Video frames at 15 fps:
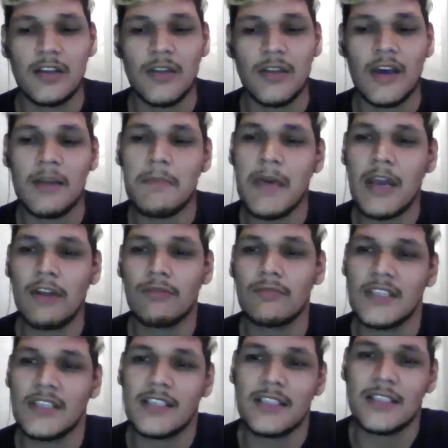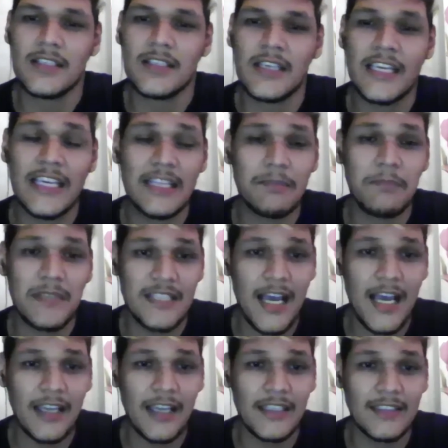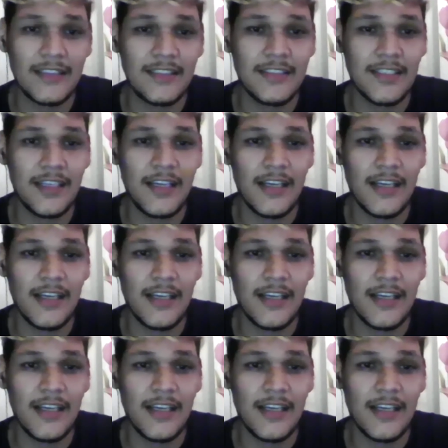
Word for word: Na meron mas higit pa sa akin sa